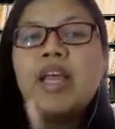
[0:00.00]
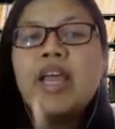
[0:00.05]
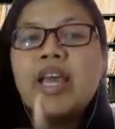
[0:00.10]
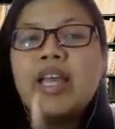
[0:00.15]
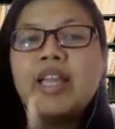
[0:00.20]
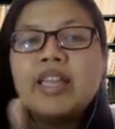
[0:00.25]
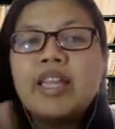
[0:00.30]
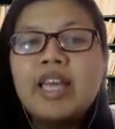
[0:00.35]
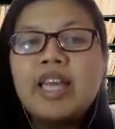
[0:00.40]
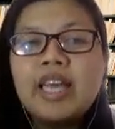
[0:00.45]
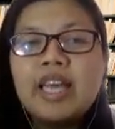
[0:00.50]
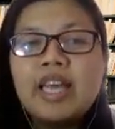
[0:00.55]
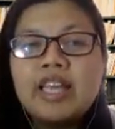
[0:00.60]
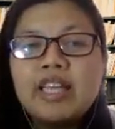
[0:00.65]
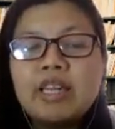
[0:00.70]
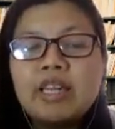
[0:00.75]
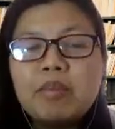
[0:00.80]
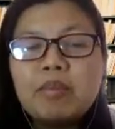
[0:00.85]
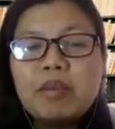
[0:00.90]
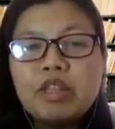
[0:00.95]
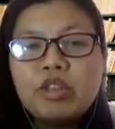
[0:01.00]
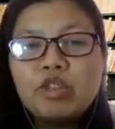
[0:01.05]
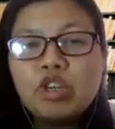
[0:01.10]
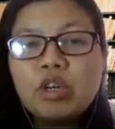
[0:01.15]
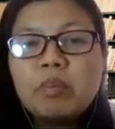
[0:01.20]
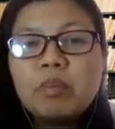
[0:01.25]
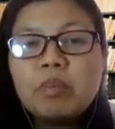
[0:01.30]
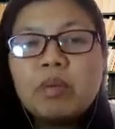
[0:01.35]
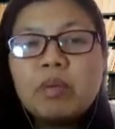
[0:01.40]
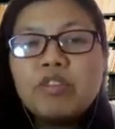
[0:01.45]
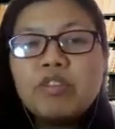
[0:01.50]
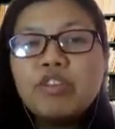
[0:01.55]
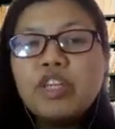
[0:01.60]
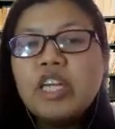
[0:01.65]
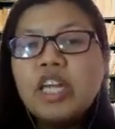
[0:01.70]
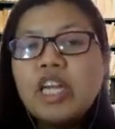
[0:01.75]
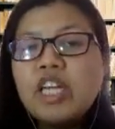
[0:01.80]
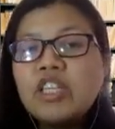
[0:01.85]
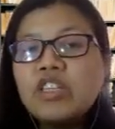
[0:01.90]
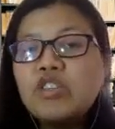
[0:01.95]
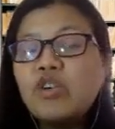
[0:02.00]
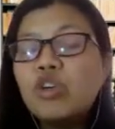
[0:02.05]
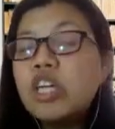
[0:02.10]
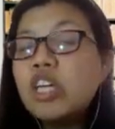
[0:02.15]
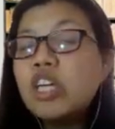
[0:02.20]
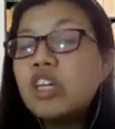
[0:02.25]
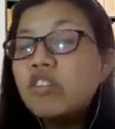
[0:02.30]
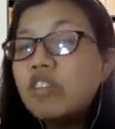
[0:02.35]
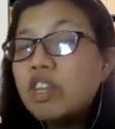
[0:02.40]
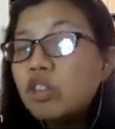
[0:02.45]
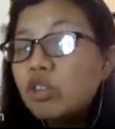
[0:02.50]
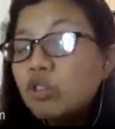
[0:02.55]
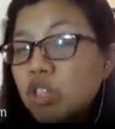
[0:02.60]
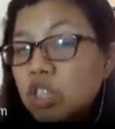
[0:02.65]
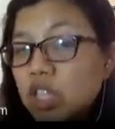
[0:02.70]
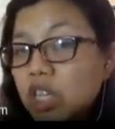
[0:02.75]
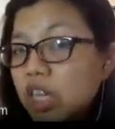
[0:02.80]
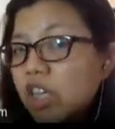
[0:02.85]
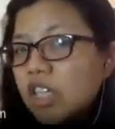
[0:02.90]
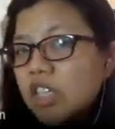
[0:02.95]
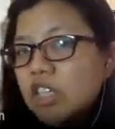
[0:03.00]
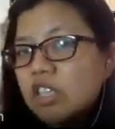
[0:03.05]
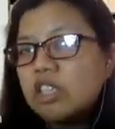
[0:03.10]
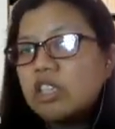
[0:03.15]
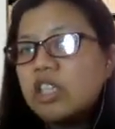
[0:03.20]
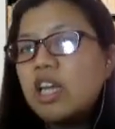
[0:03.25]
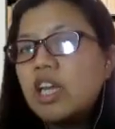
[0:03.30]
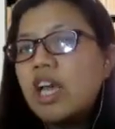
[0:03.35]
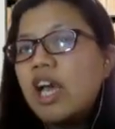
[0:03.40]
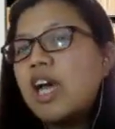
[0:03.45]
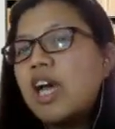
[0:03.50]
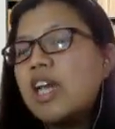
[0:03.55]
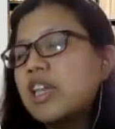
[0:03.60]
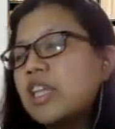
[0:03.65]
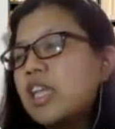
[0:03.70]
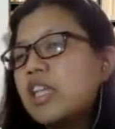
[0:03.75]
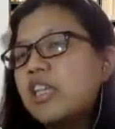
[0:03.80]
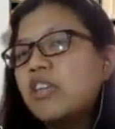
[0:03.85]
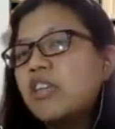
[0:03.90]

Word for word: And they can remain dormant for days or even to years until the